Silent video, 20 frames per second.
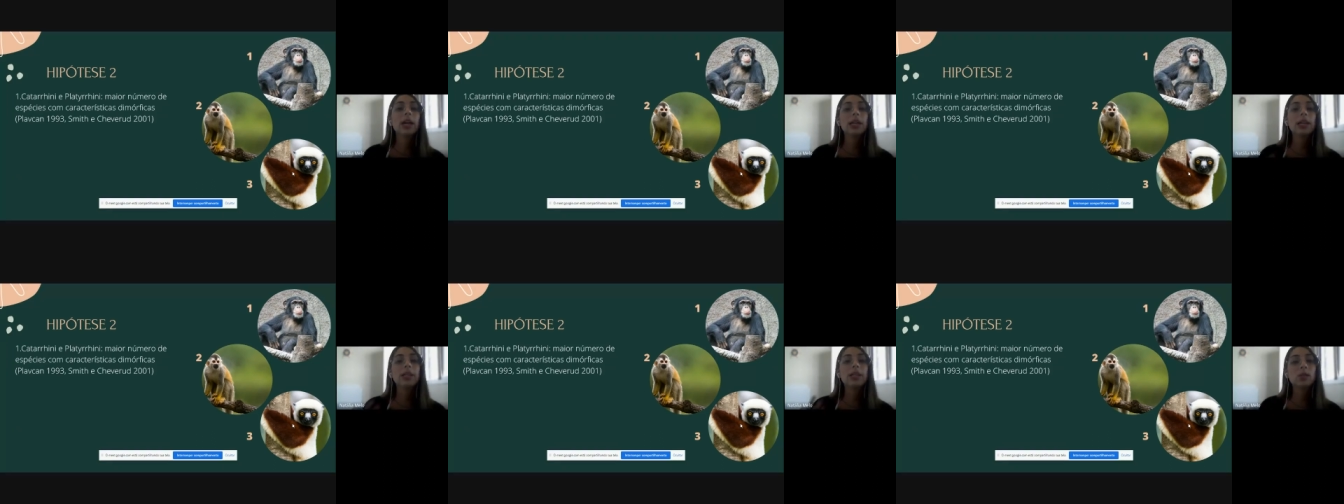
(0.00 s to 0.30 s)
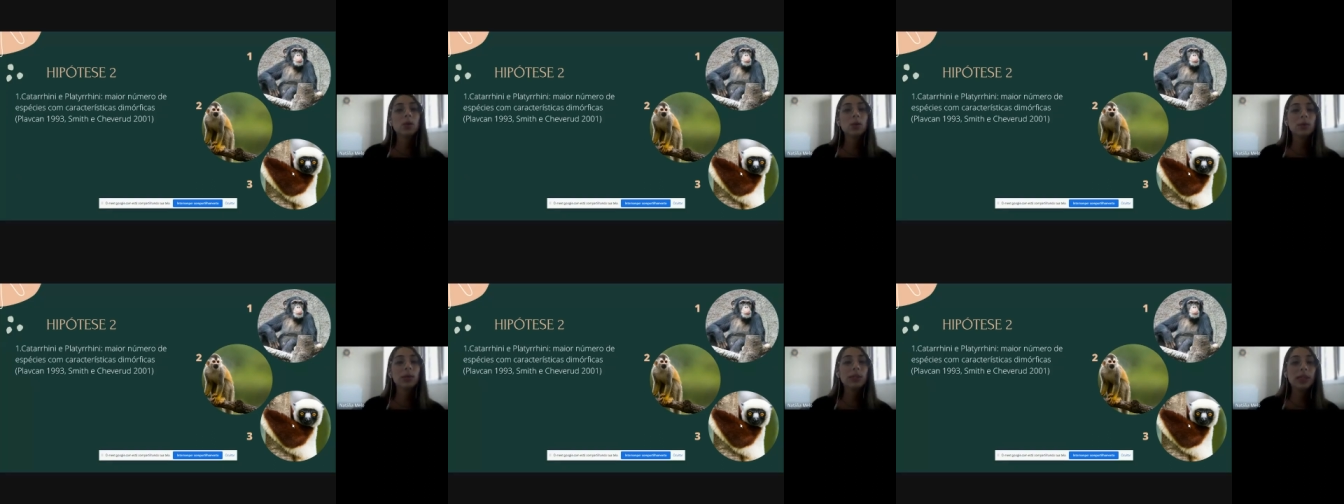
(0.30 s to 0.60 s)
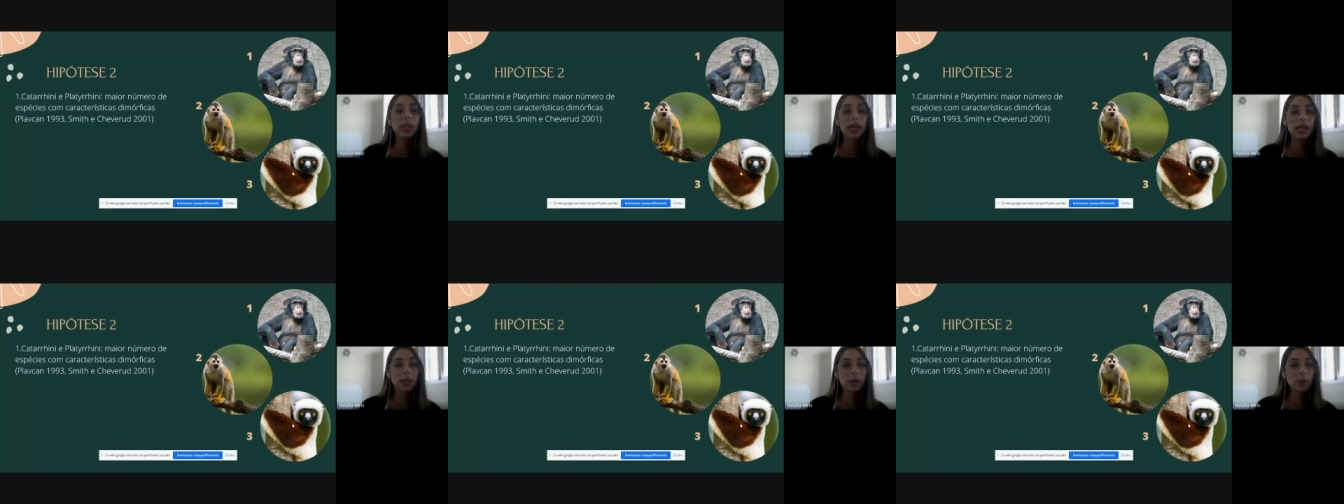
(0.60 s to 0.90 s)
eles
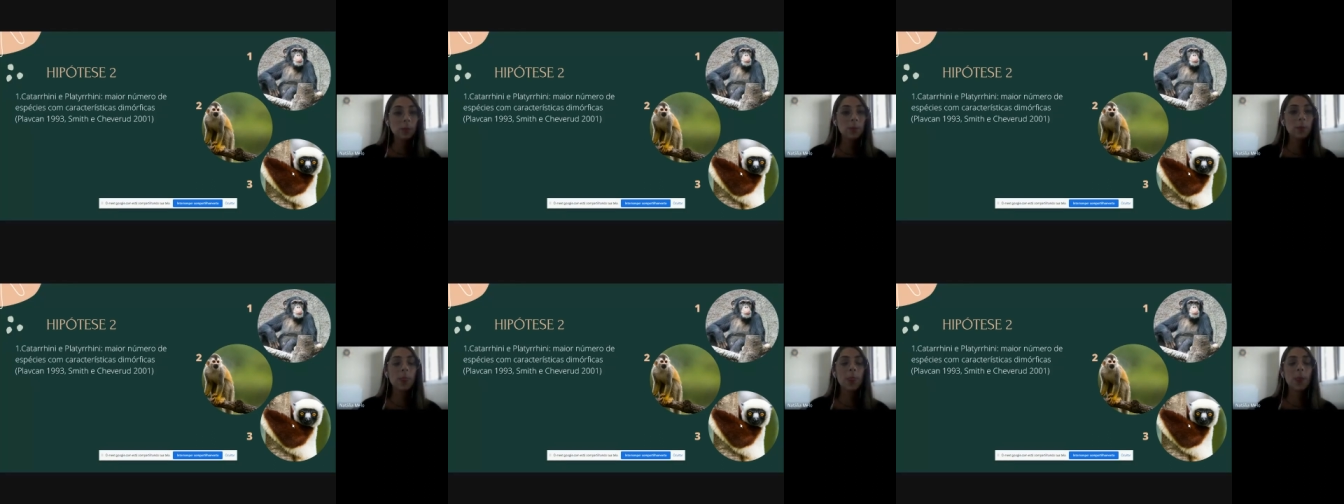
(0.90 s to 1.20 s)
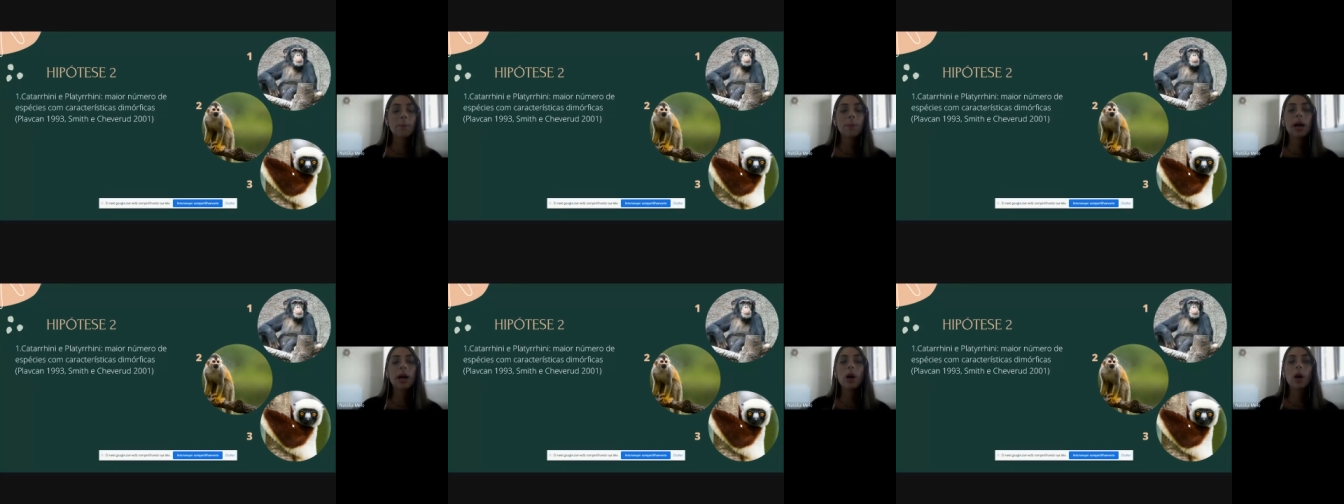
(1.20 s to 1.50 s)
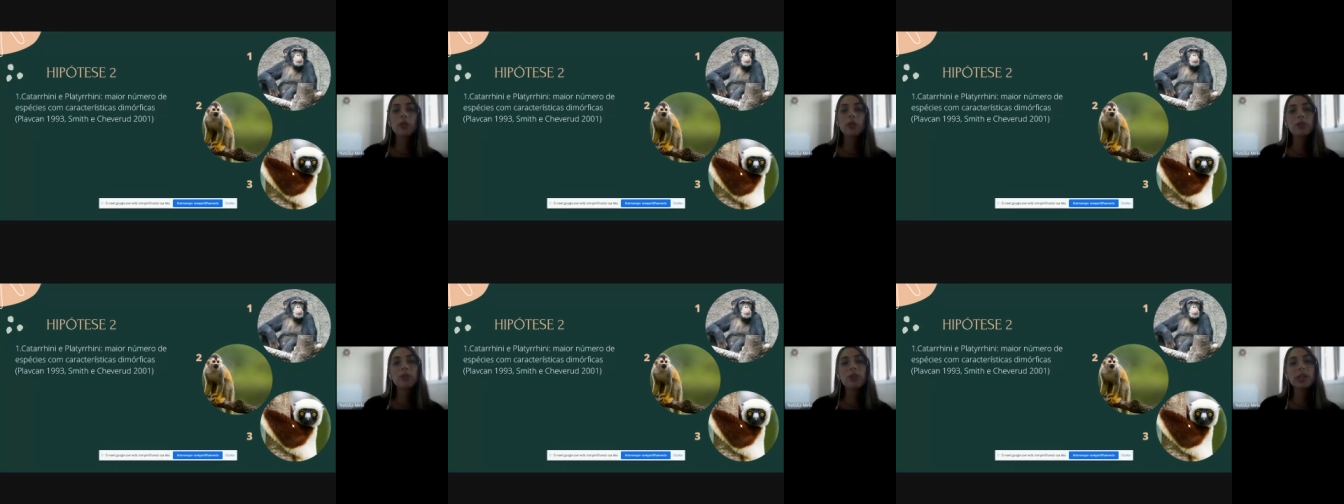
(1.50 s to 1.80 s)
obtenham
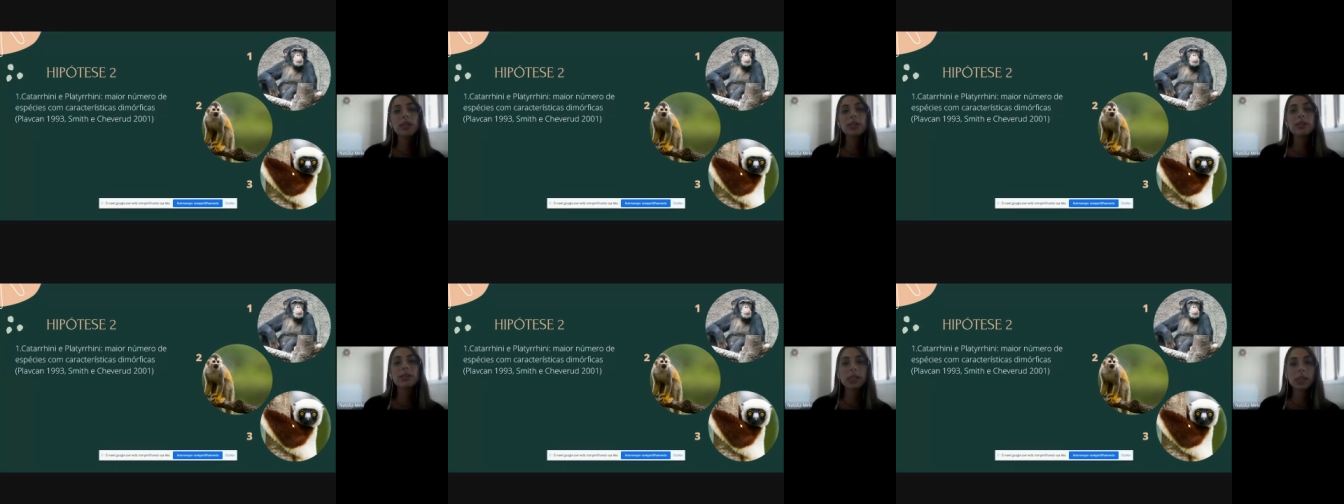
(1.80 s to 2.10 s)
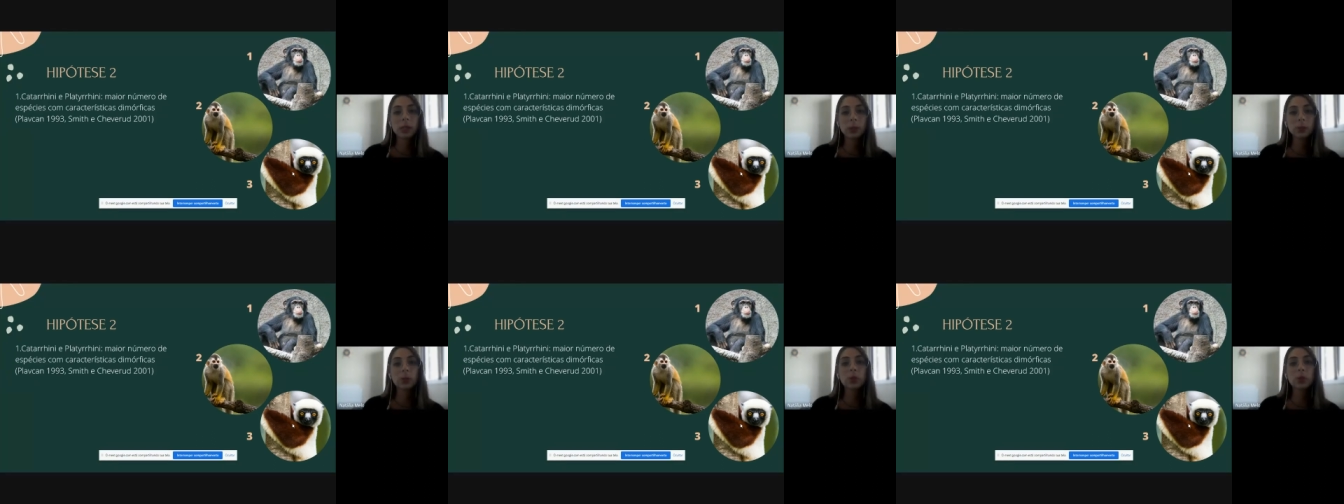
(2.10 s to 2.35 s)
maior variação do